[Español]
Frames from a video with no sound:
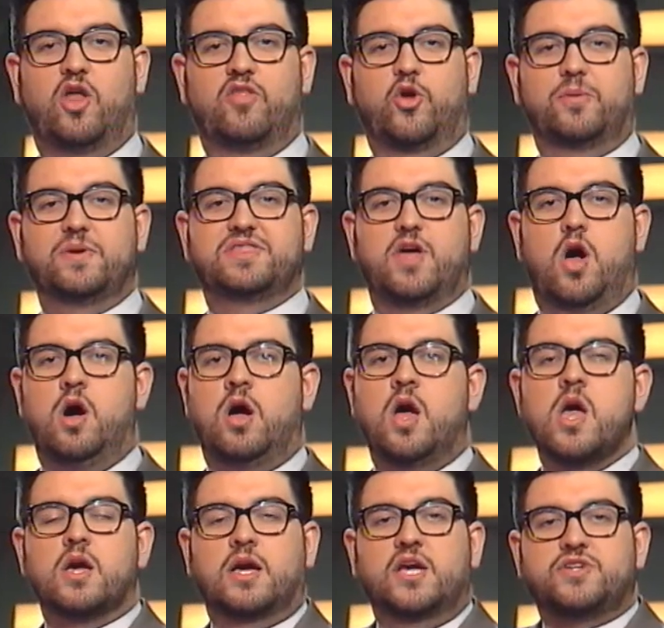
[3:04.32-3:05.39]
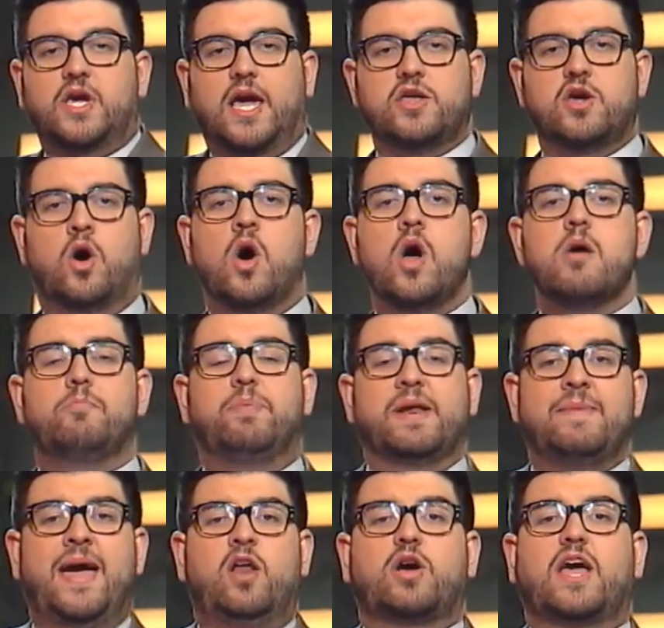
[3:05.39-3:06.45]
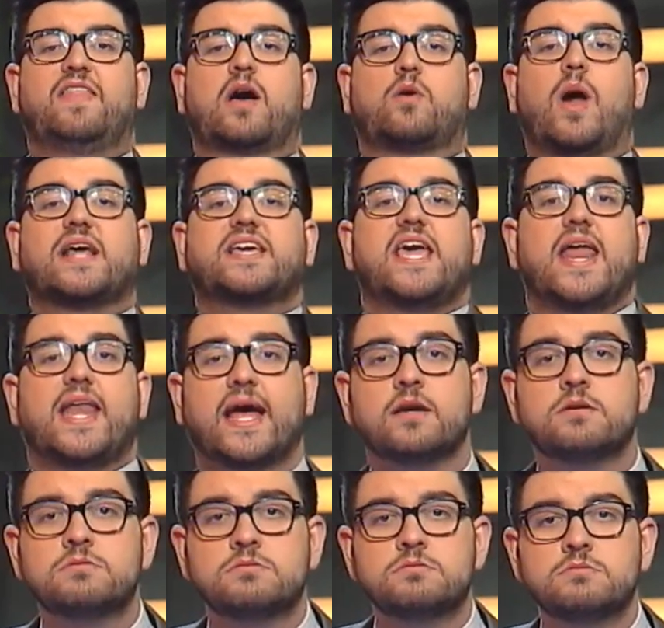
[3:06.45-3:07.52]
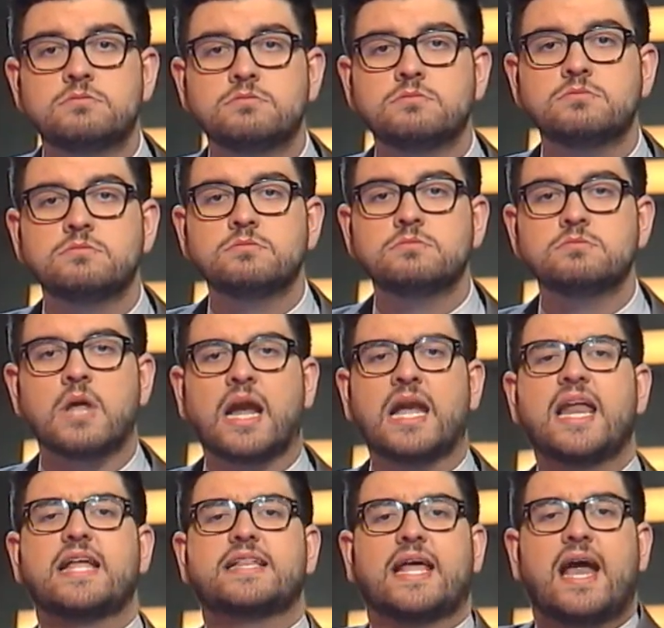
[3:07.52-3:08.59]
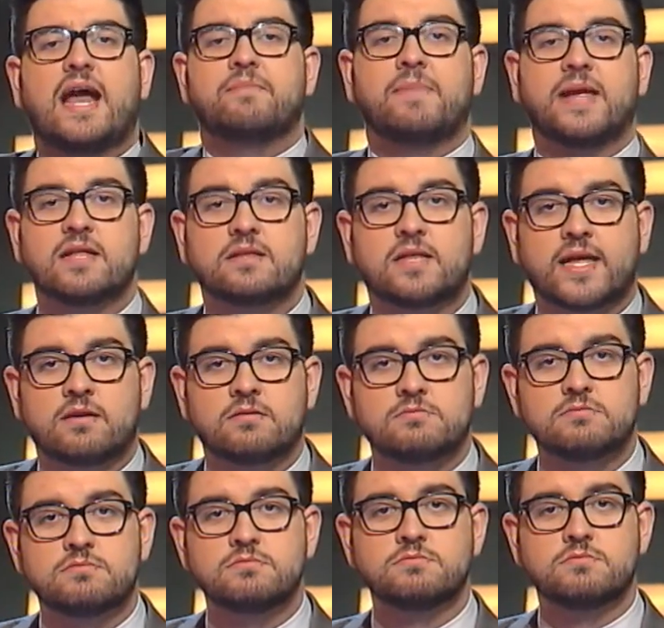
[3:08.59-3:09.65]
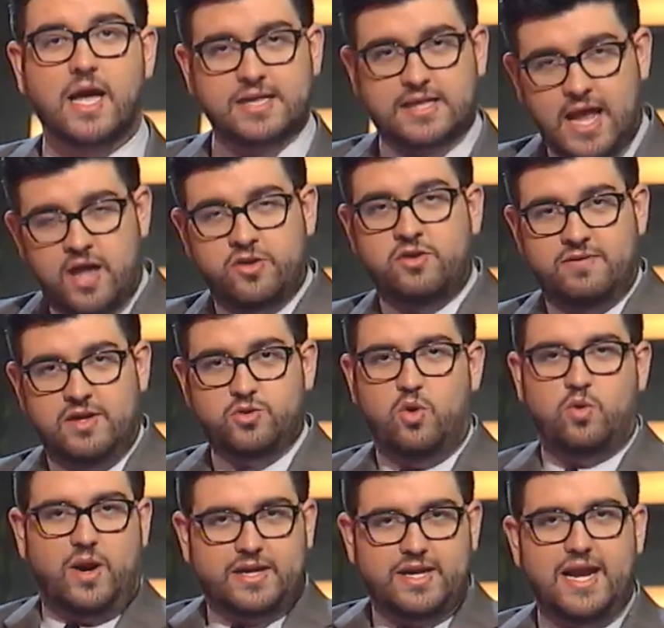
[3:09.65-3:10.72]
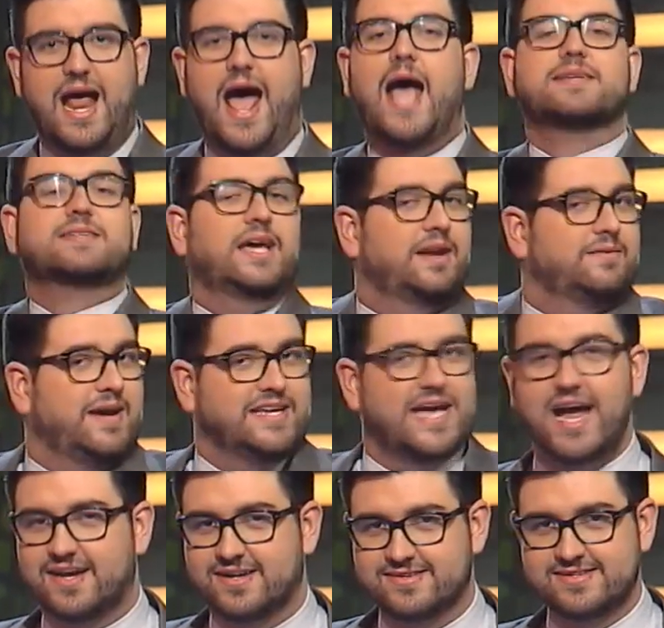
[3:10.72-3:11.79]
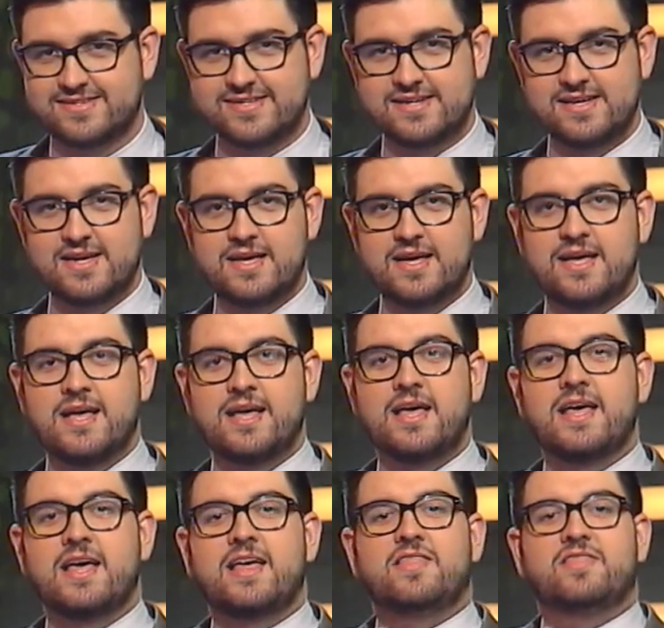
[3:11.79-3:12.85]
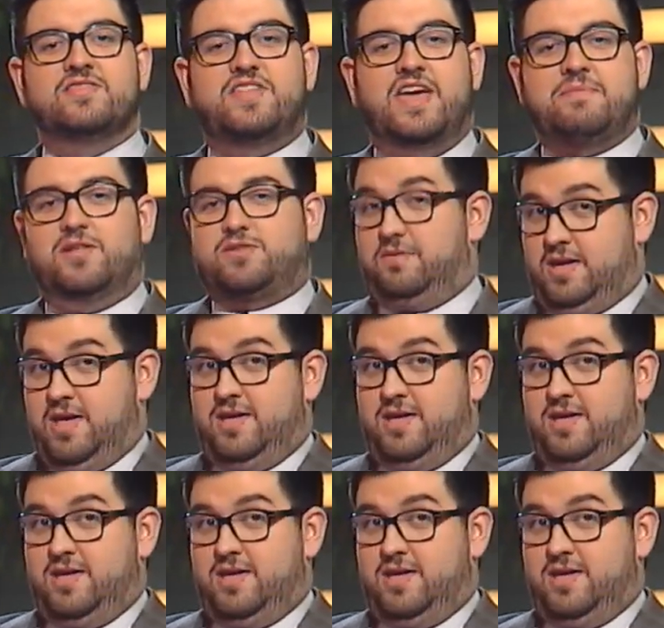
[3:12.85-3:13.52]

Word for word: la de Eurovisión, que chiquillo, primero queda cualquiera. Literalmente. Este año, ve tú, cualquiera, Azerbaiyán. Dime tú,